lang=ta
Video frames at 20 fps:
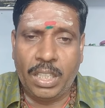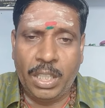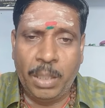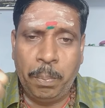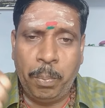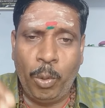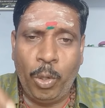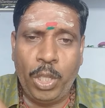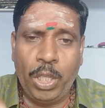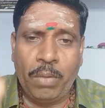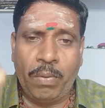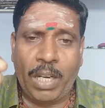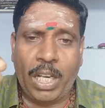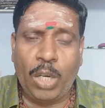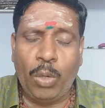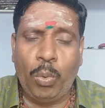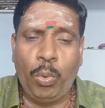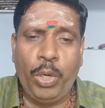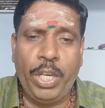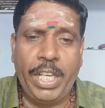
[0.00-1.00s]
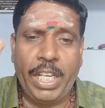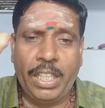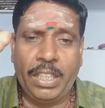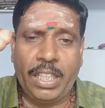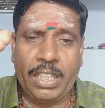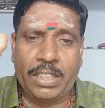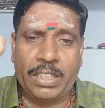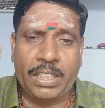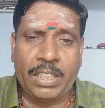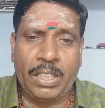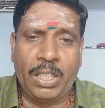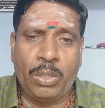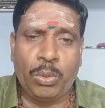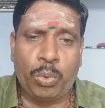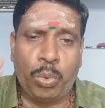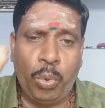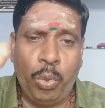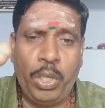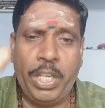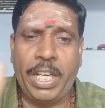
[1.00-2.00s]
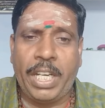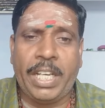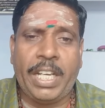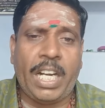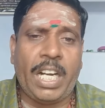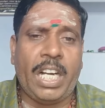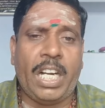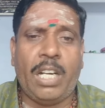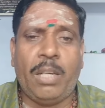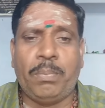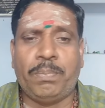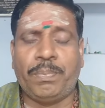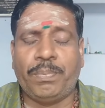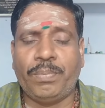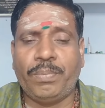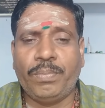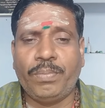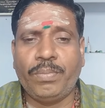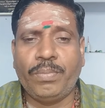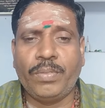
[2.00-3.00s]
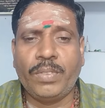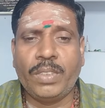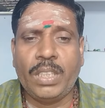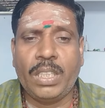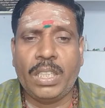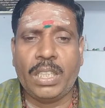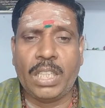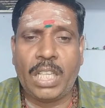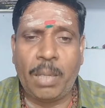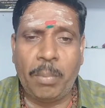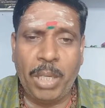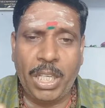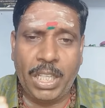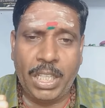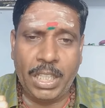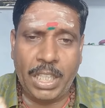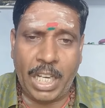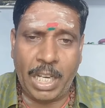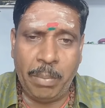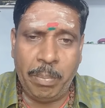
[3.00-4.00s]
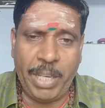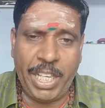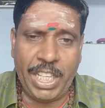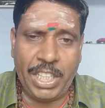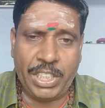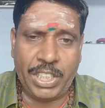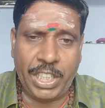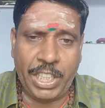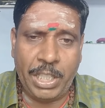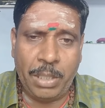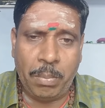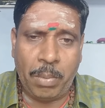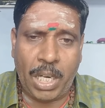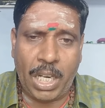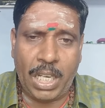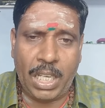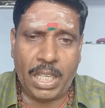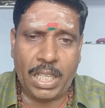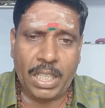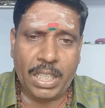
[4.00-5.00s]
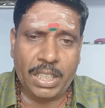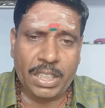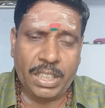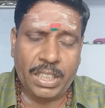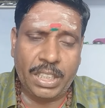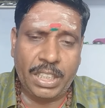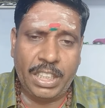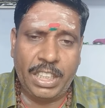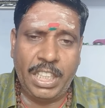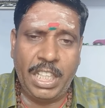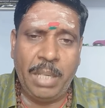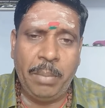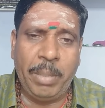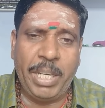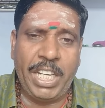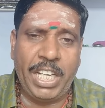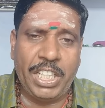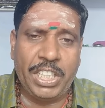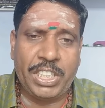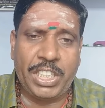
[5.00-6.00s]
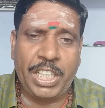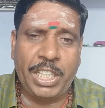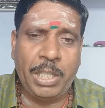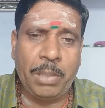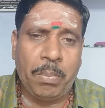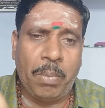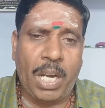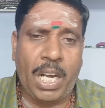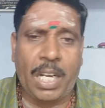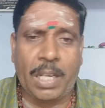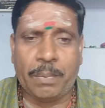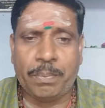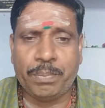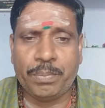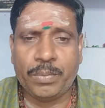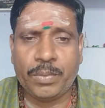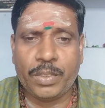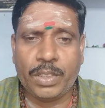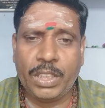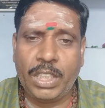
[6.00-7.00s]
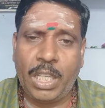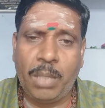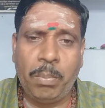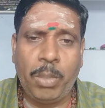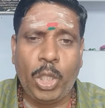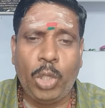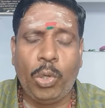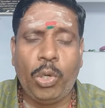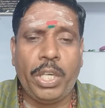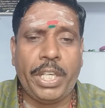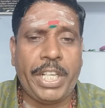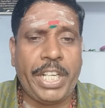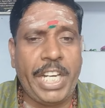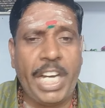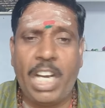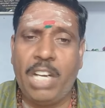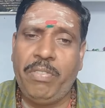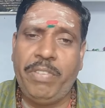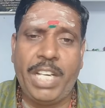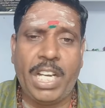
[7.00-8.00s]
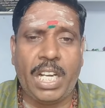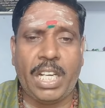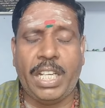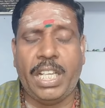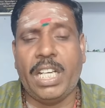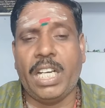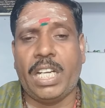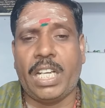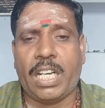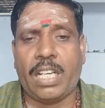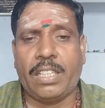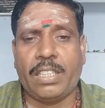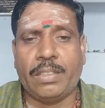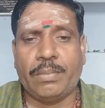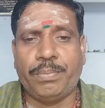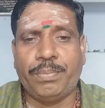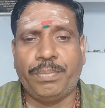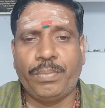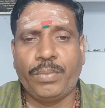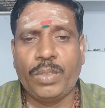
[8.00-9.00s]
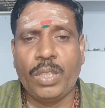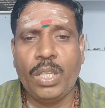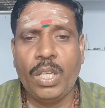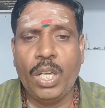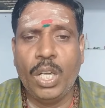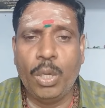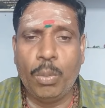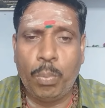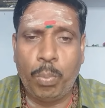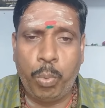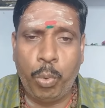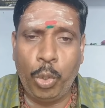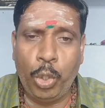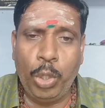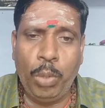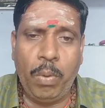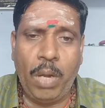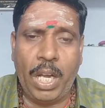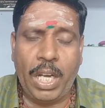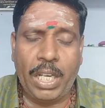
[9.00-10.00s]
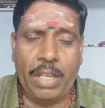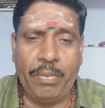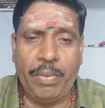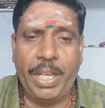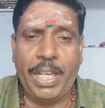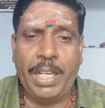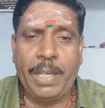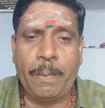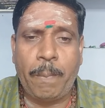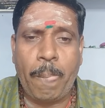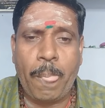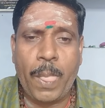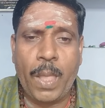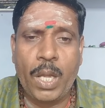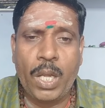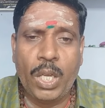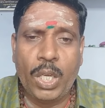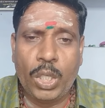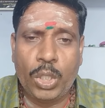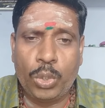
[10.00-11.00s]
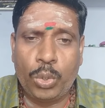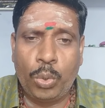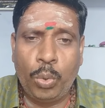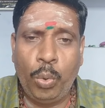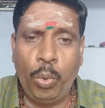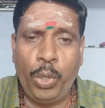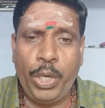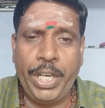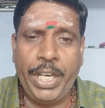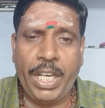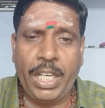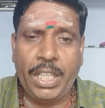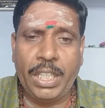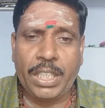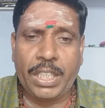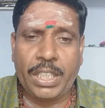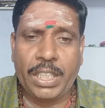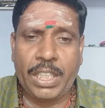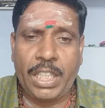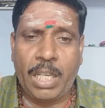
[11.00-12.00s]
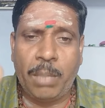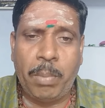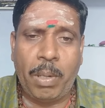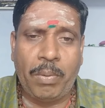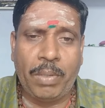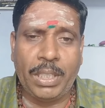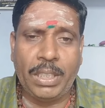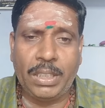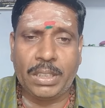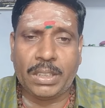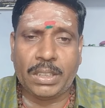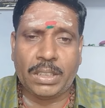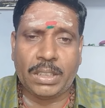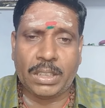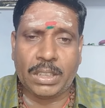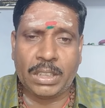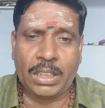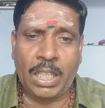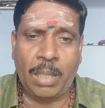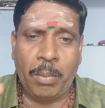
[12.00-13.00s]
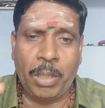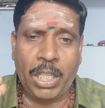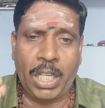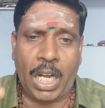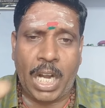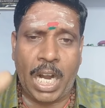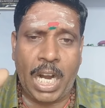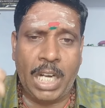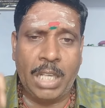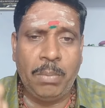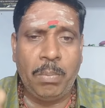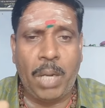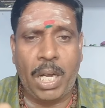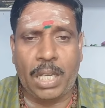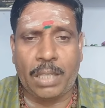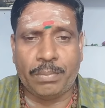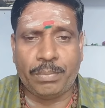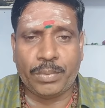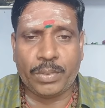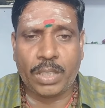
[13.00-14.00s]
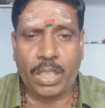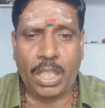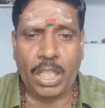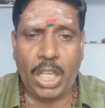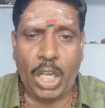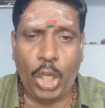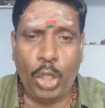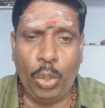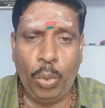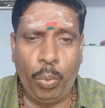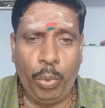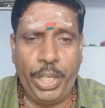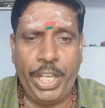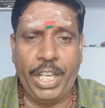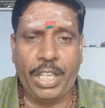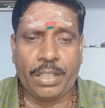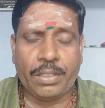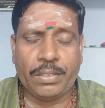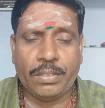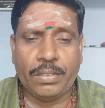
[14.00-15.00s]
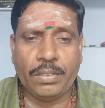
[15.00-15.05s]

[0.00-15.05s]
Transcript: இப்பொழுது வரக்கூடிய இந்த சிறு சூரிய கிரகணம் நமக்கு நன்மையை செய்யுமா தீமையை செய்யுமா என்பது ஒரு கேள்வியாக இருக்கிறது பொதுவாகவே சூரியன் என்பவன் நமது ஆன்மா அதாவது உயிர்